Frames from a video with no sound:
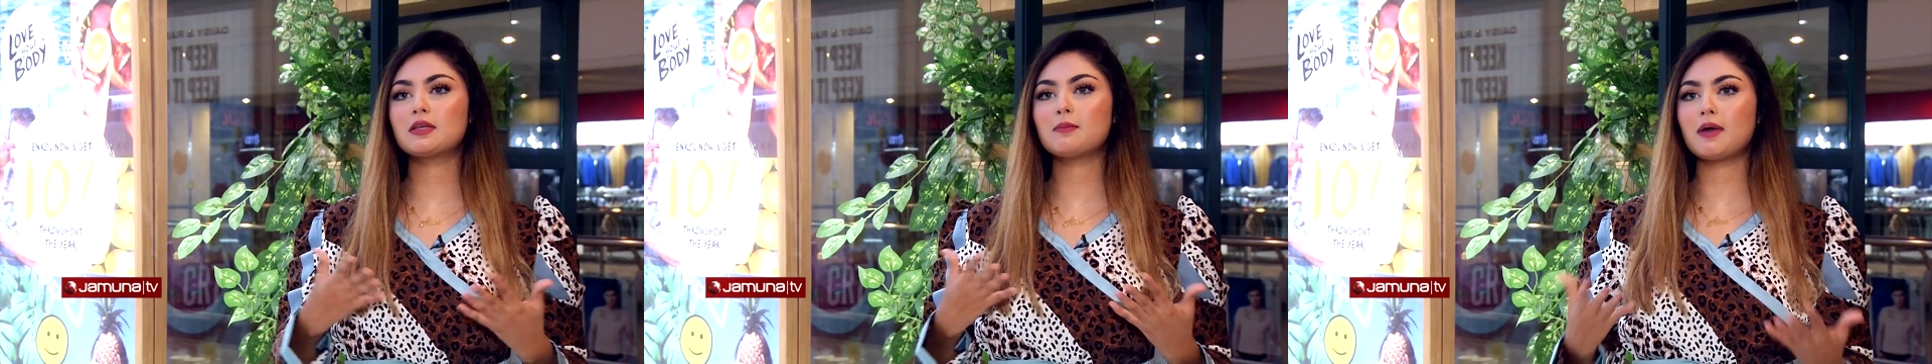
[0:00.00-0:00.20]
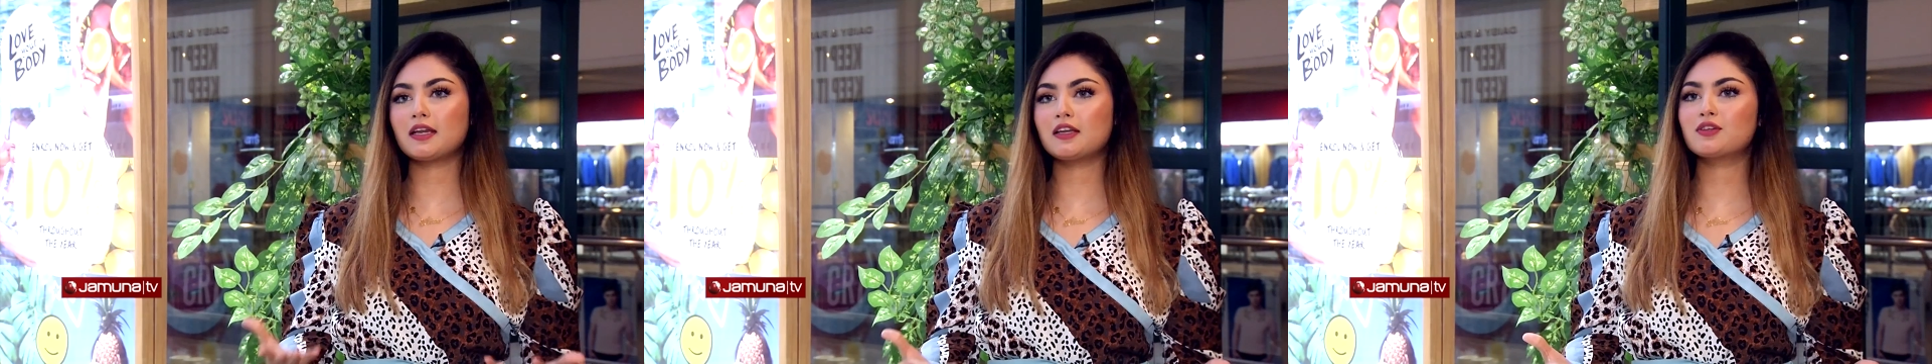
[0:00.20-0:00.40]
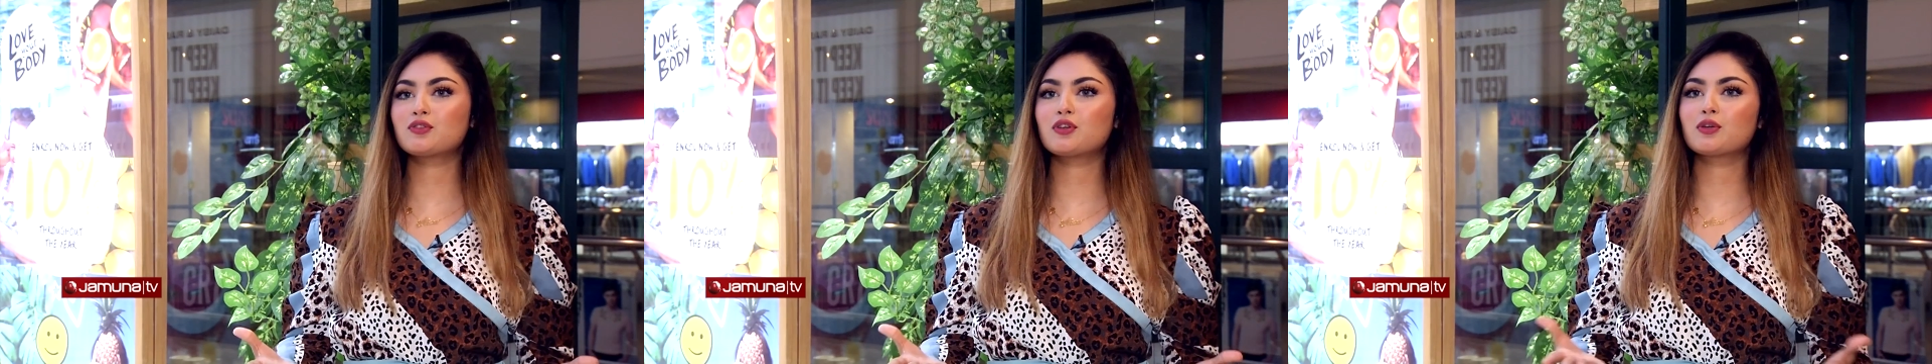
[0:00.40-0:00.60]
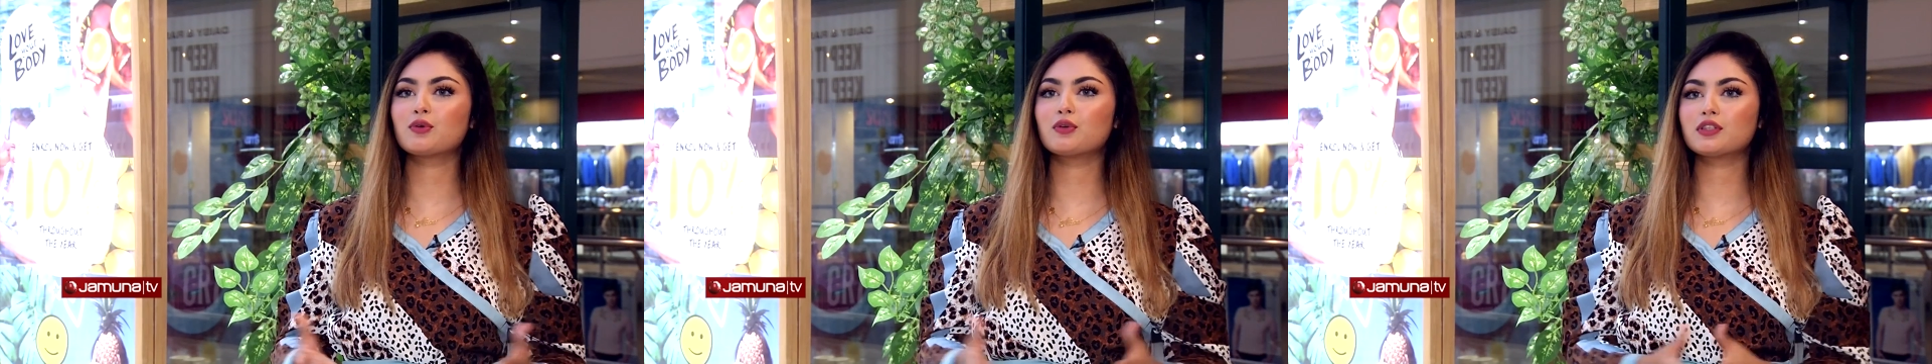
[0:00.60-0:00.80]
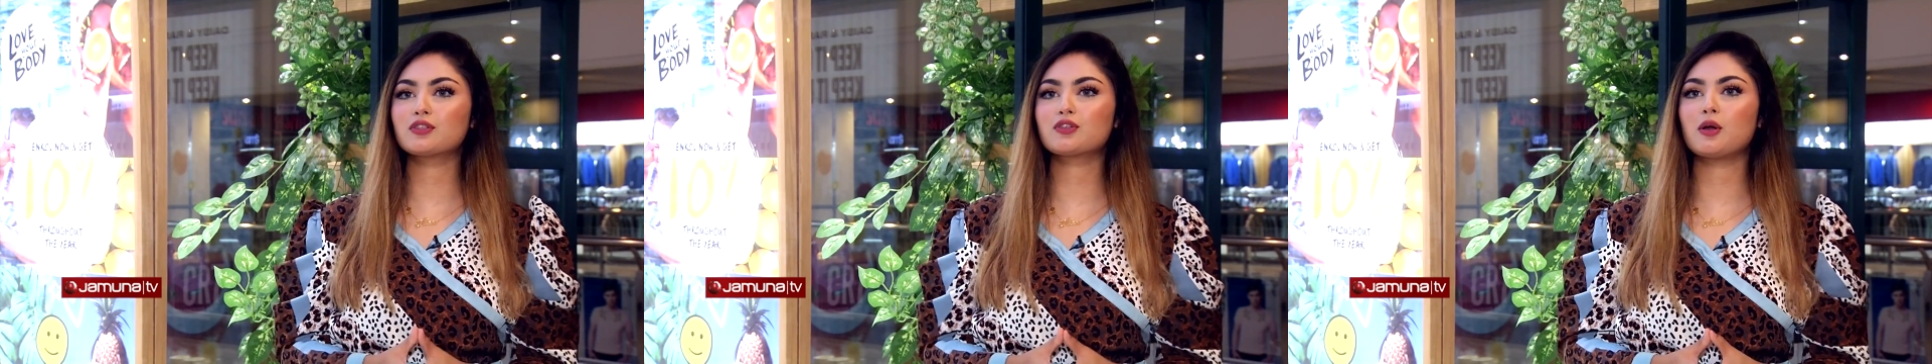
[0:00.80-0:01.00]
সাথে মানানসই
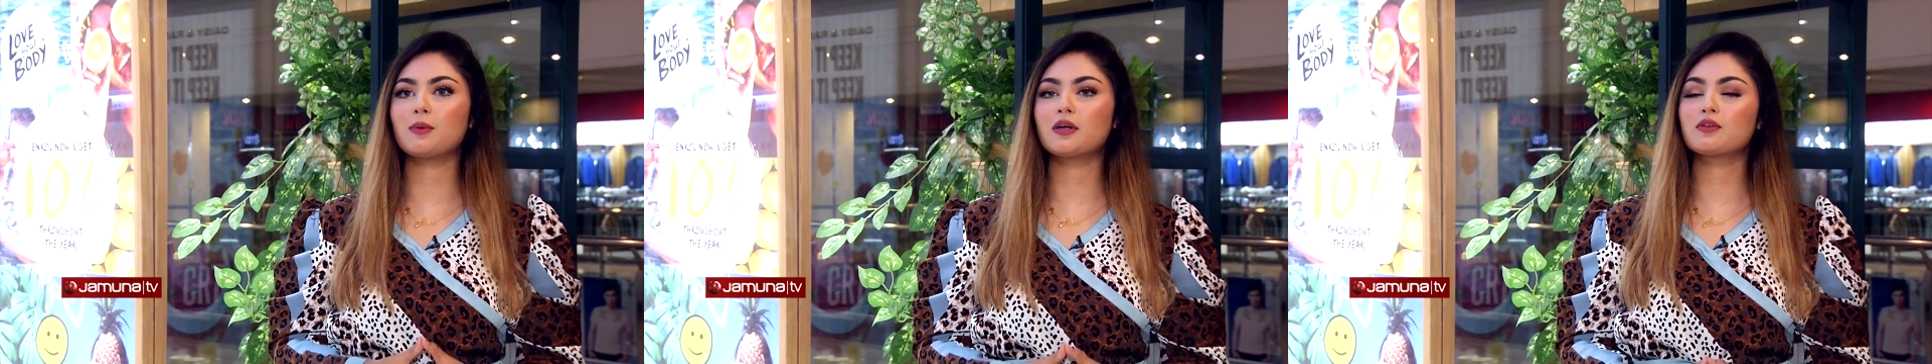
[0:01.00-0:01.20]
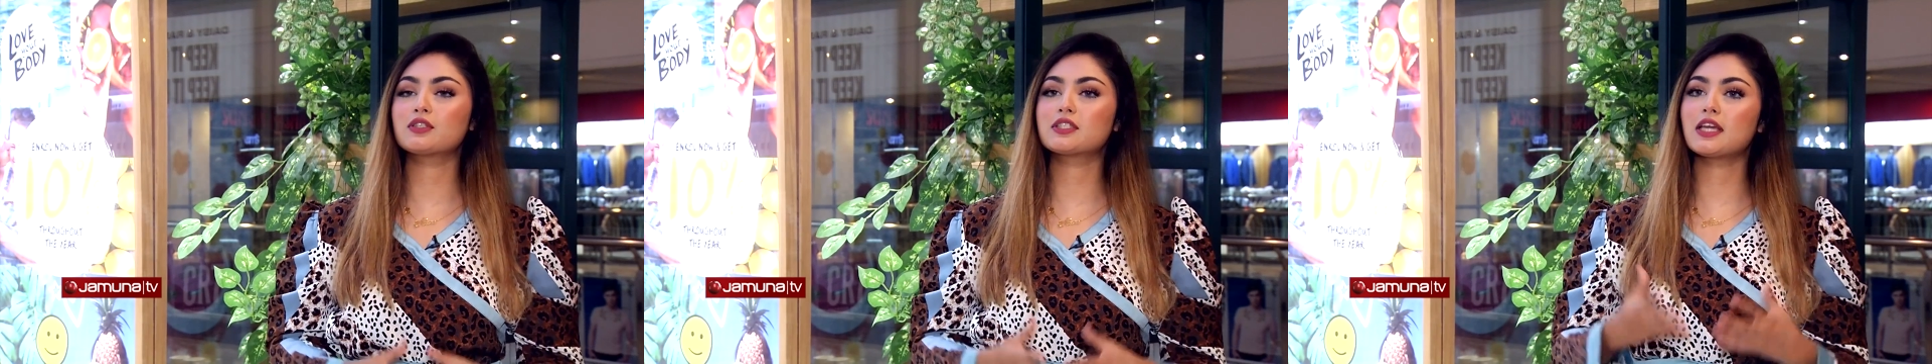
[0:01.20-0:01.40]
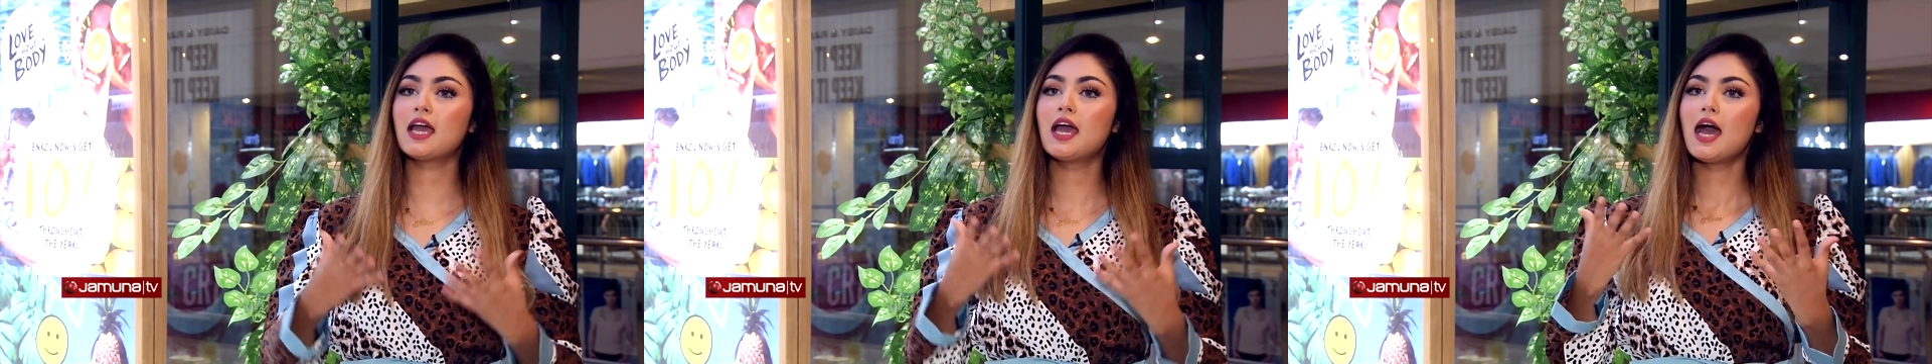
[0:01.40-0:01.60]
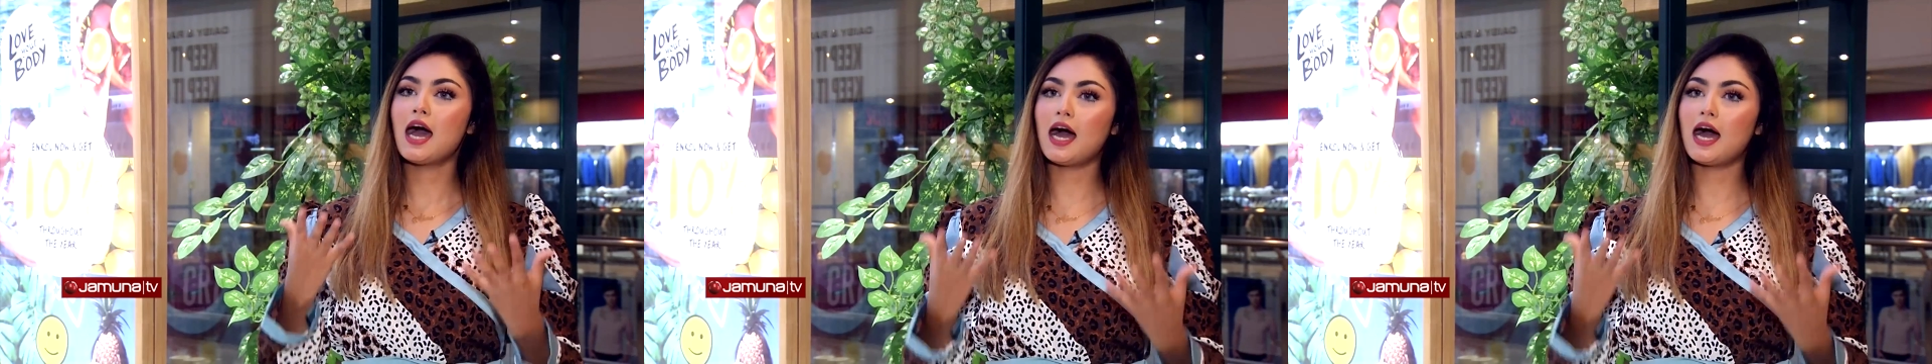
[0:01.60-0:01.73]
করতে সবার হচ্ছে